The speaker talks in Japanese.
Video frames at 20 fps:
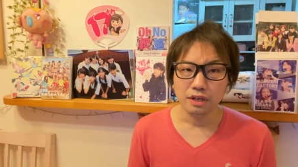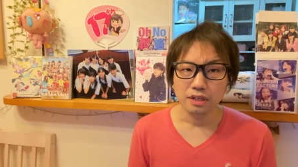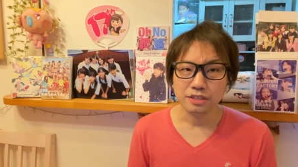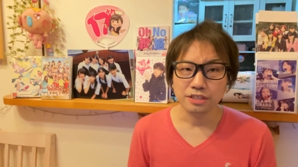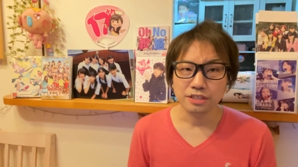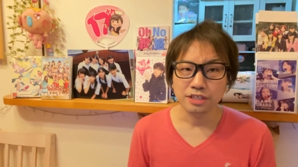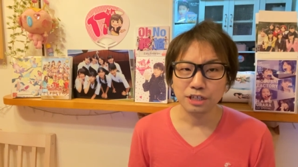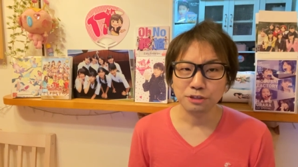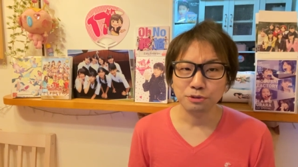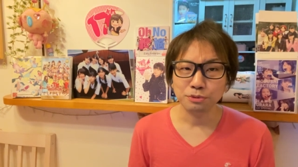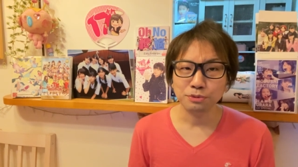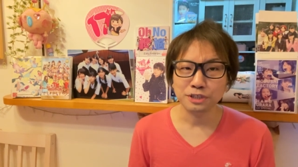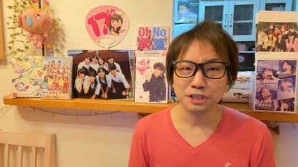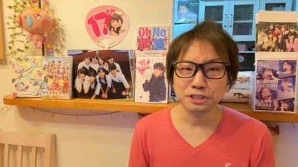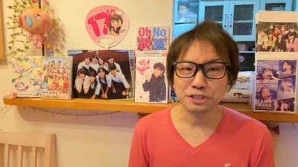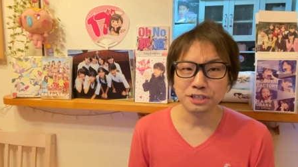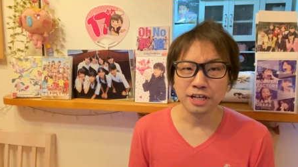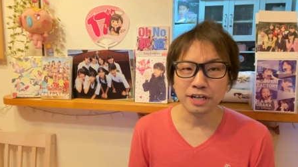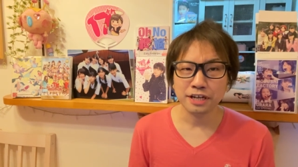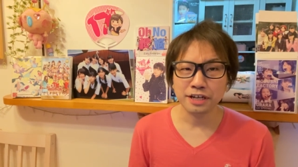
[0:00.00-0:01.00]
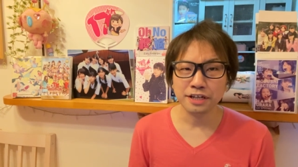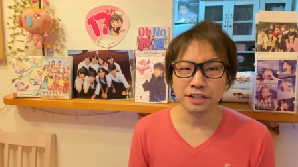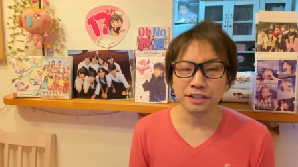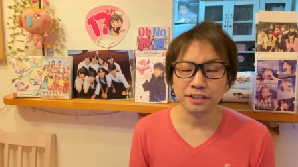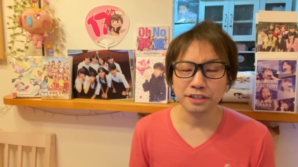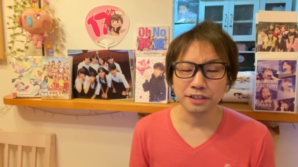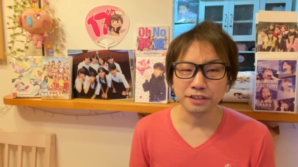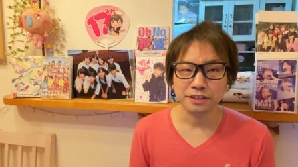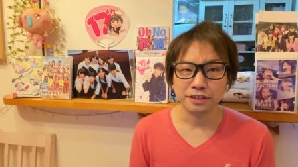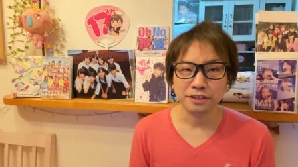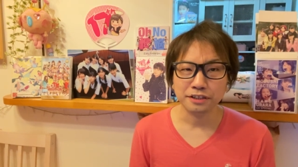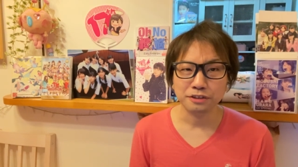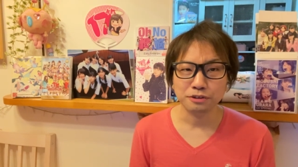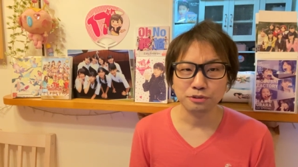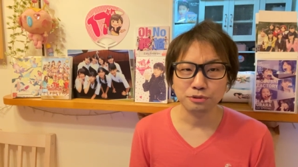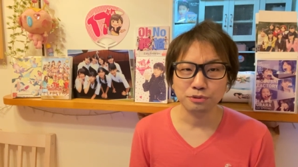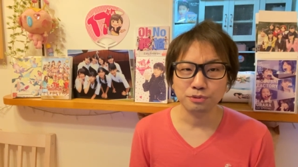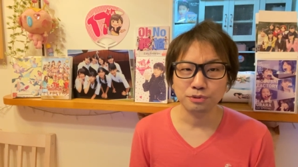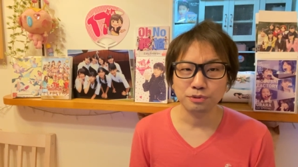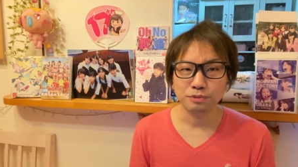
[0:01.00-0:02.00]
じゃあどんな時代背景だったかって
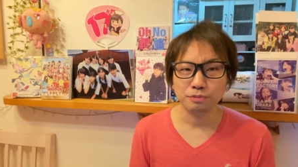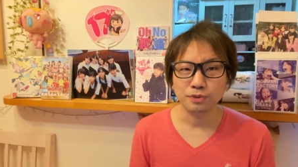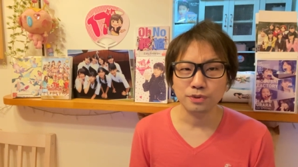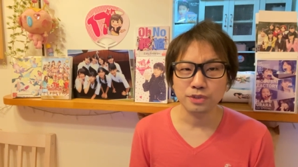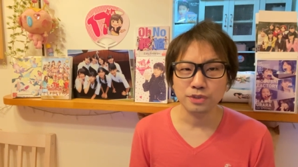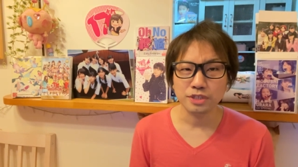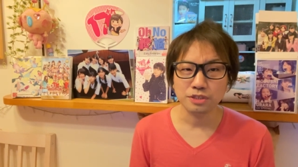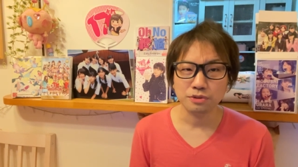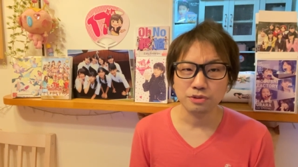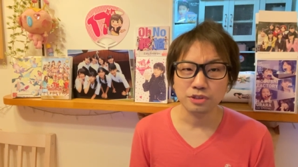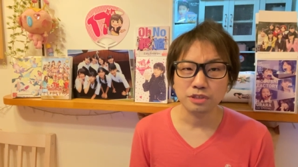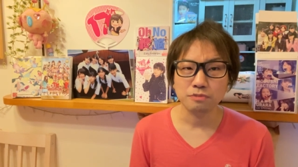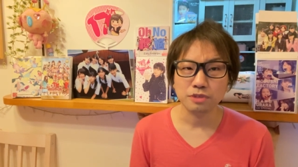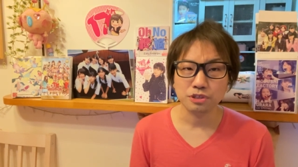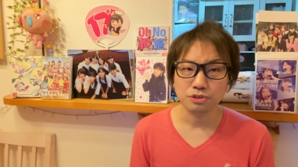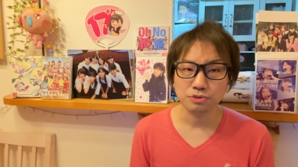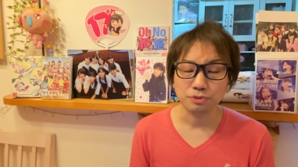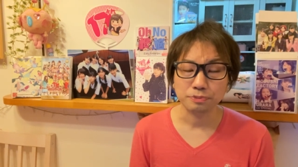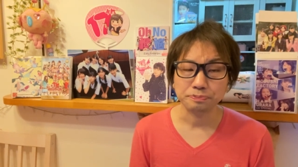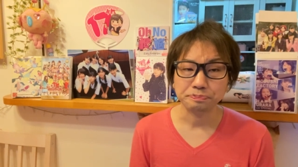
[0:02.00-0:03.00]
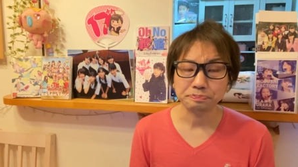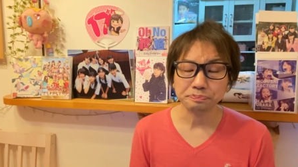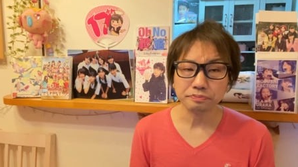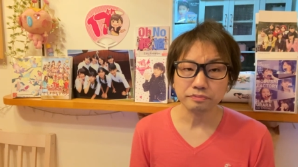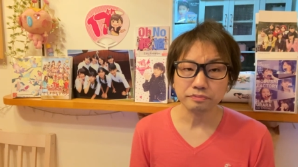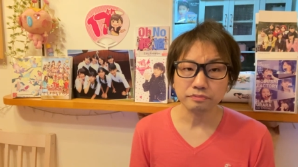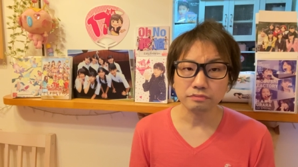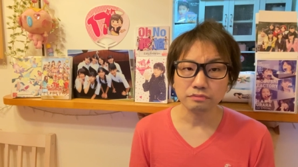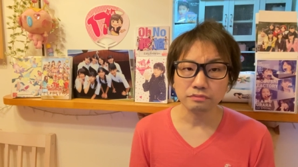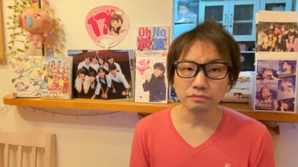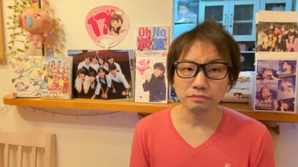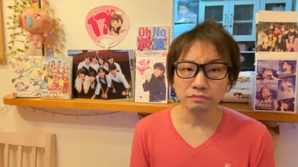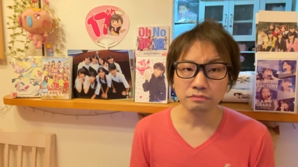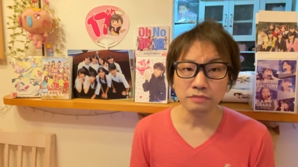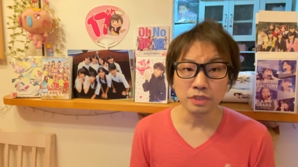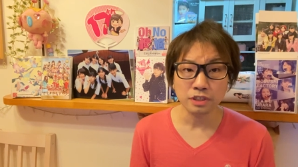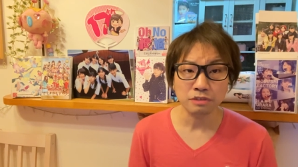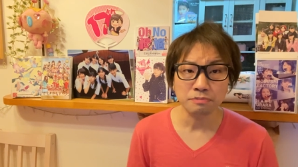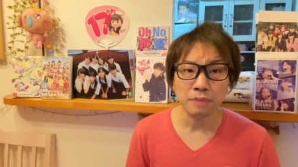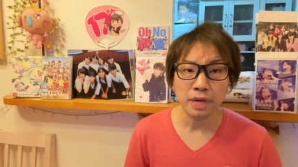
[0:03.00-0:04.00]
いうところをもう一度いきましょう。
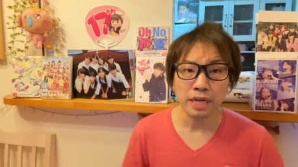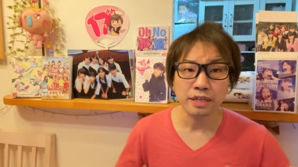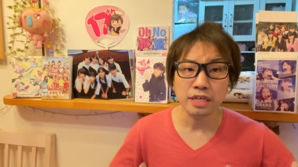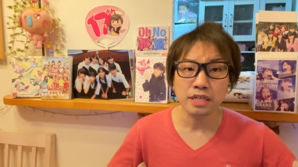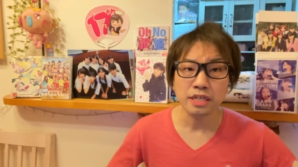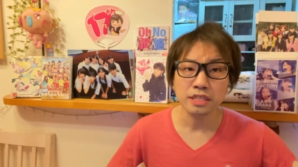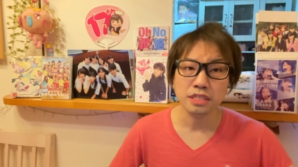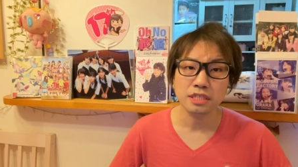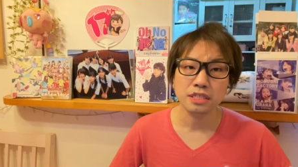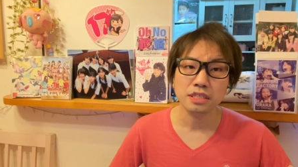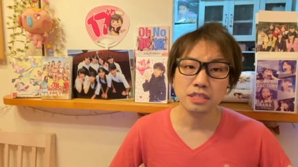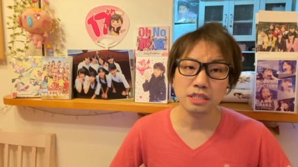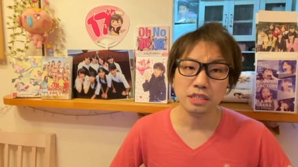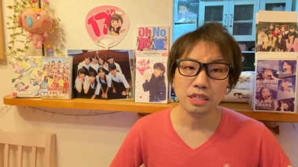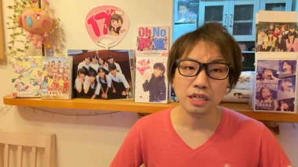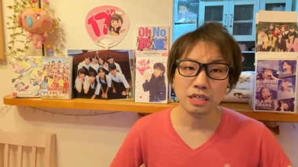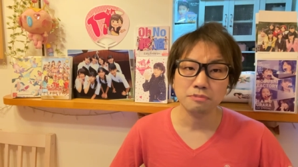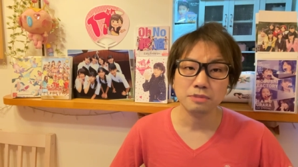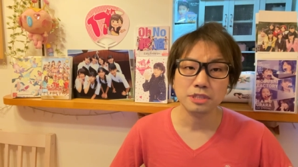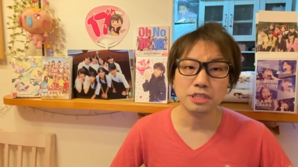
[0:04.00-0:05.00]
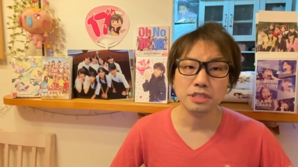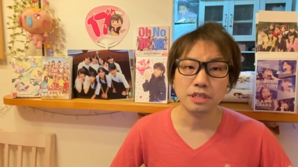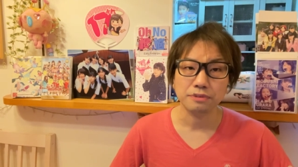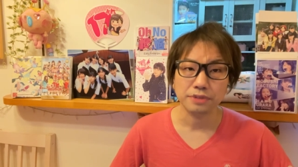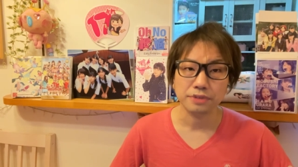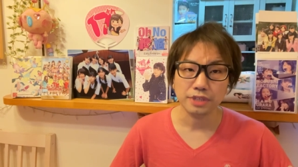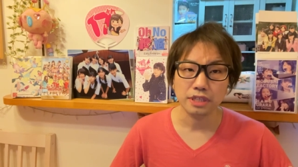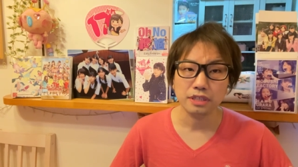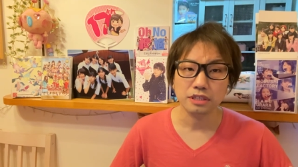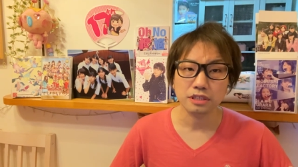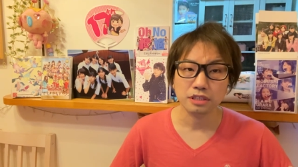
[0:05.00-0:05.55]
まあスマイレージありましたよね。